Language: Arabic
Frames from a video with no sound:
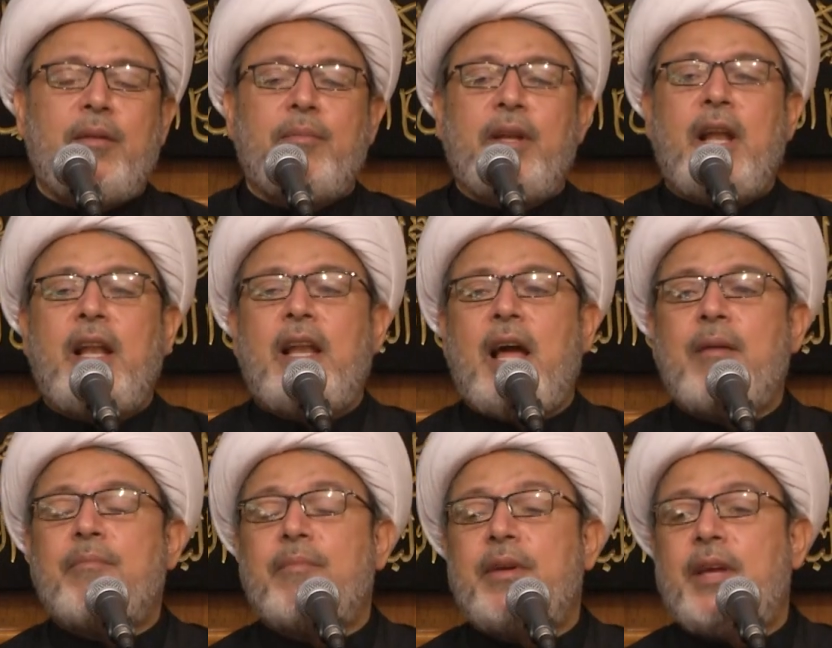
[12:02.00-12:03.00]
من
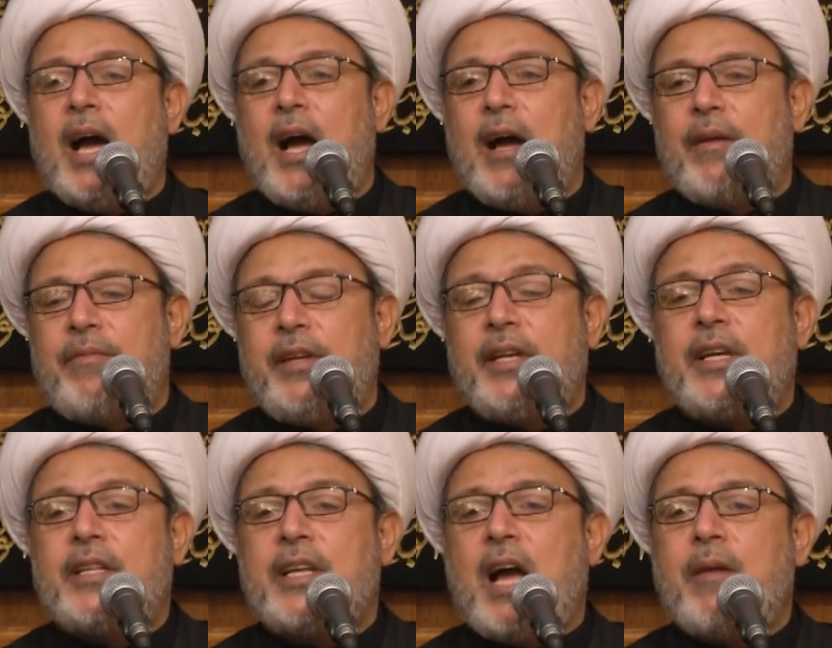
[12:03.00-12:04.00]
الأنبياء في
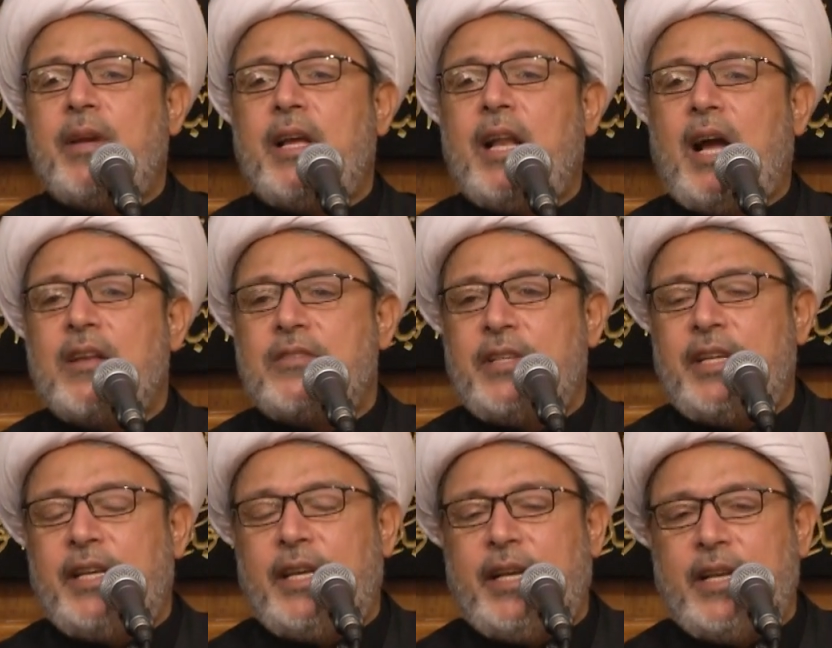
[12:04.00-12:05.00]
كتابه
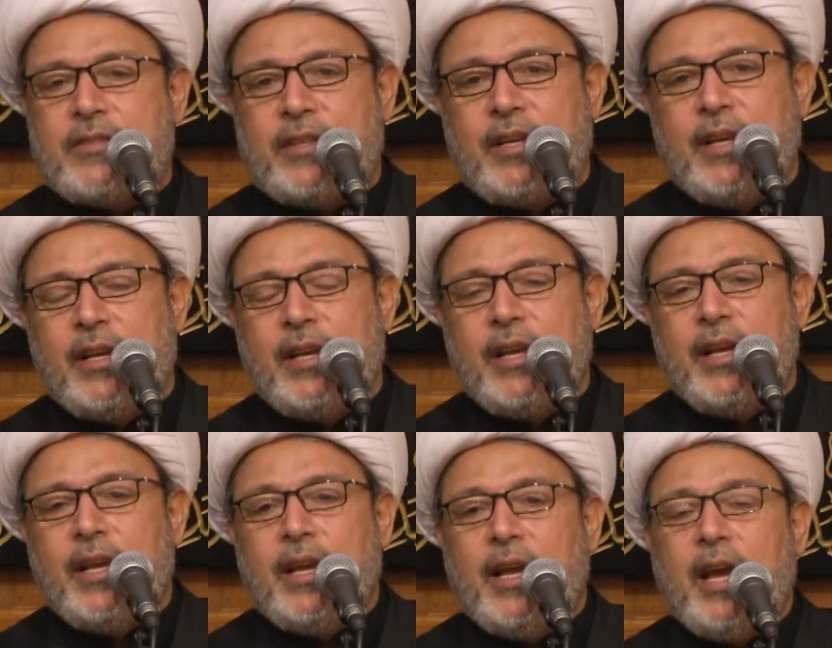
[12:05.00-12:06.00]
العزيز
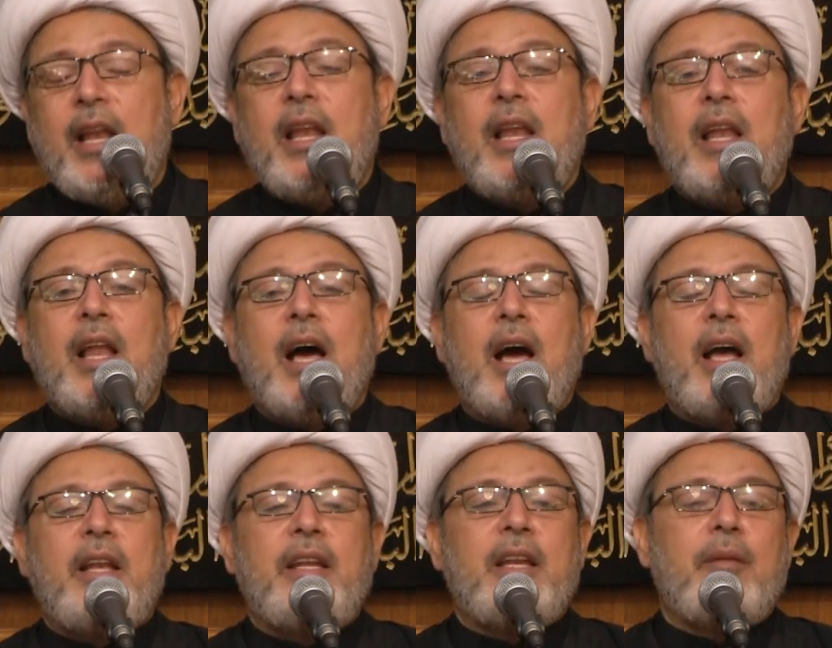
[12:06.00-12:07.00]
إلا
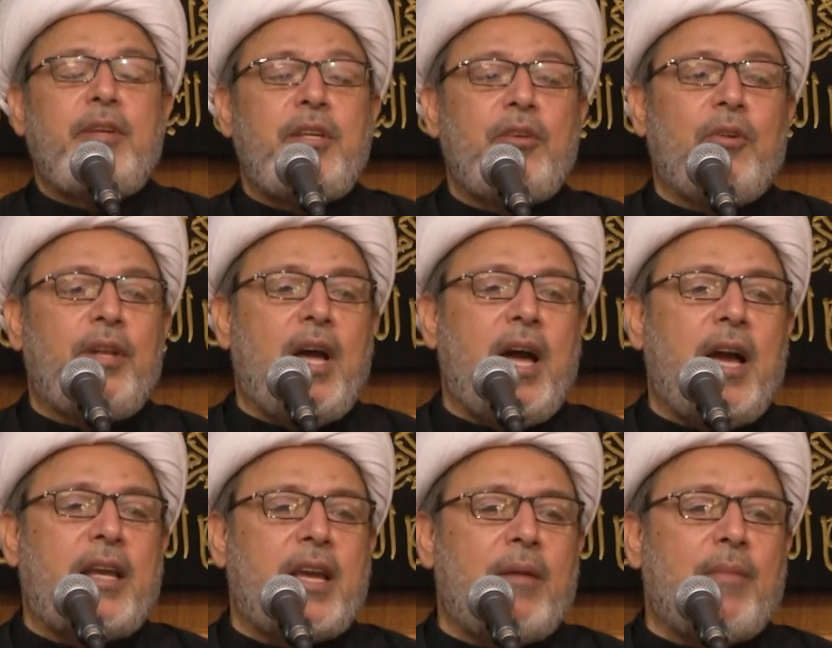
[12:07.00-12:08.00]
لنبينا
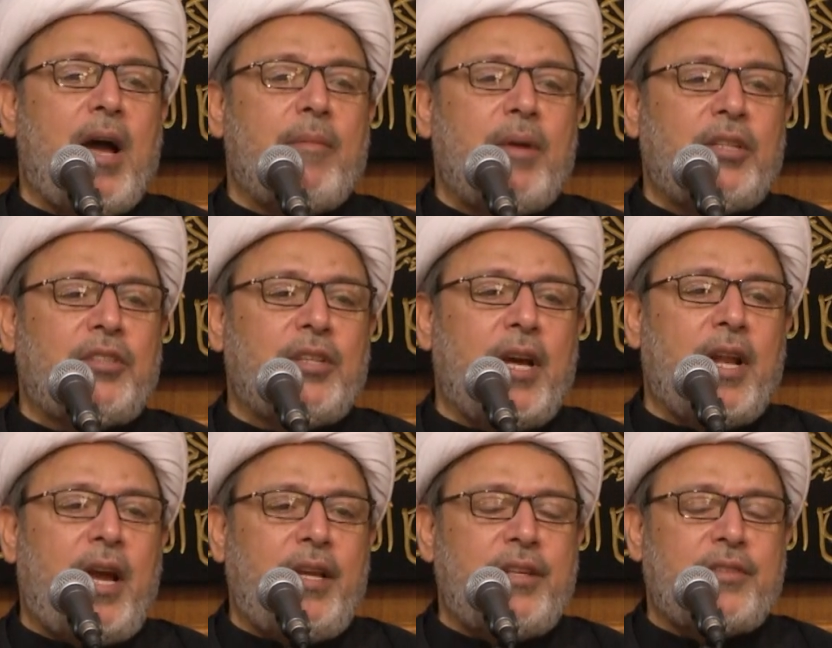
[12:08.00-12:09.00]
كما بشر
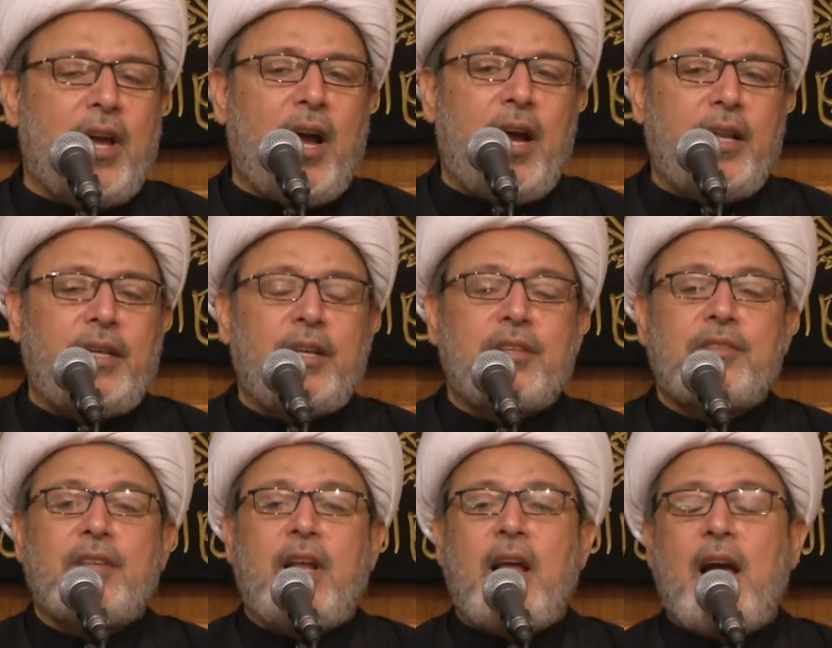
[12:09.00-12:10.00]
عيسى عليه
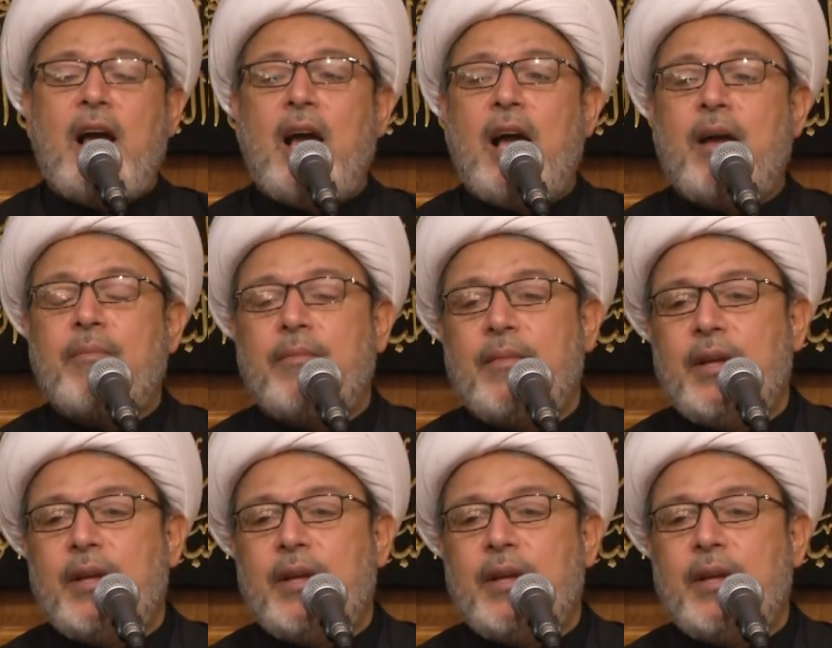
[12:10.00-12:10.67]
السلام